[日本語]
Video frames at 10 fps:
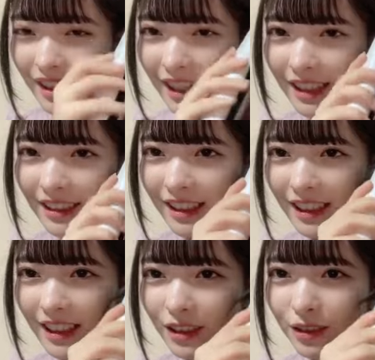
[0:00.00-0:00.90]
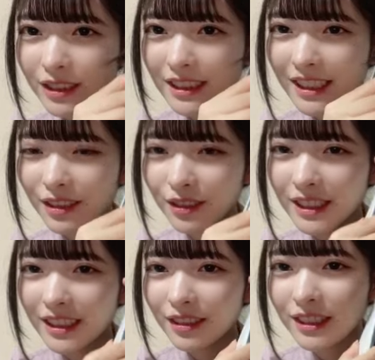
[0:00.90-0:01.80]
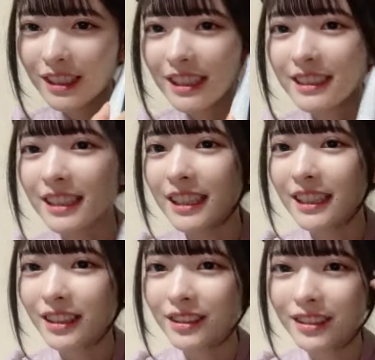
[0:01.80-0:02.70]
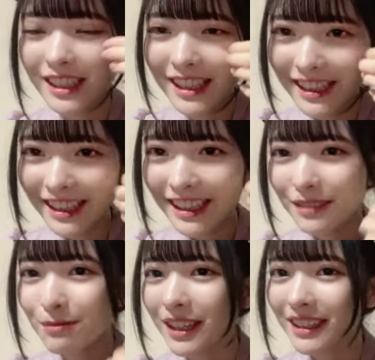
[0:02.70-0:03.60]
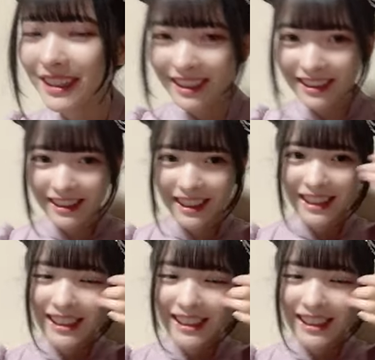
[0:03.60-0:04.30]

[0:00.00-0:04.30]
あ、なんか、お茶、お茶、お茶たちありがとう。負けなかった。